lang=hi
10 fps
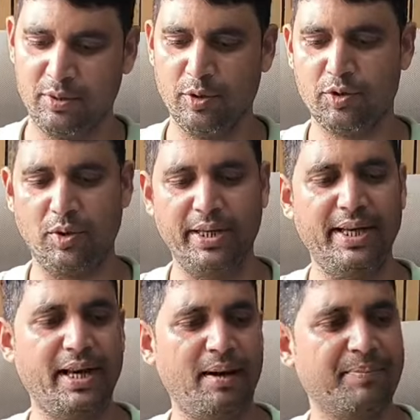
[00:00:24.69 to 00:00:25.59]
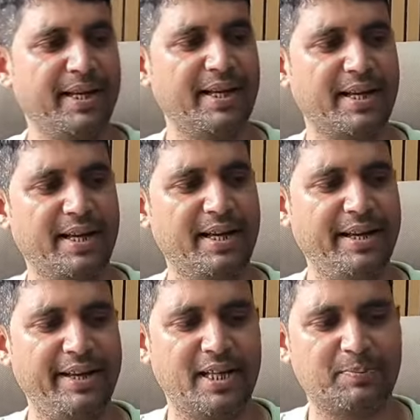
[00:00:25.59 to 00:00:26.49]
दोस्तों ये आप देख रहे
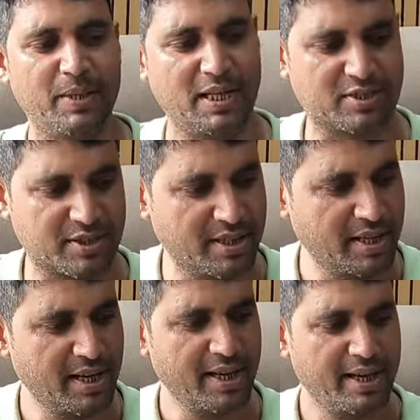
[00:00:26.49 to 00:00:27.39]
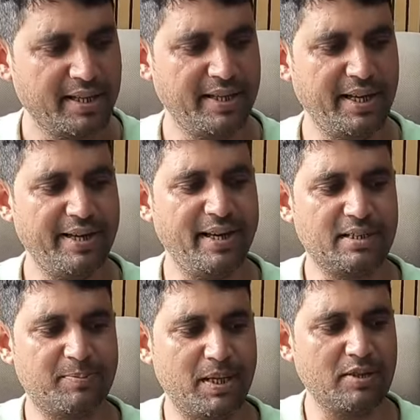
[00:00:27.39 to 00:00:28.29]
हैं एक्स प्लस ये
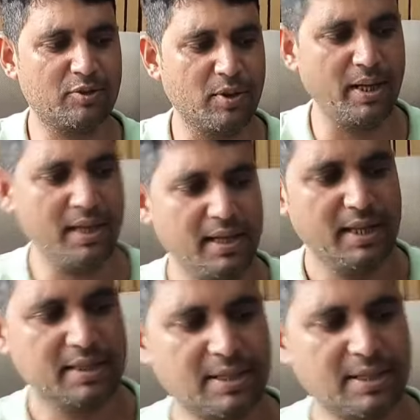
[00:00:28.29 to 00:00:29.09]
एक्स प्लस जो है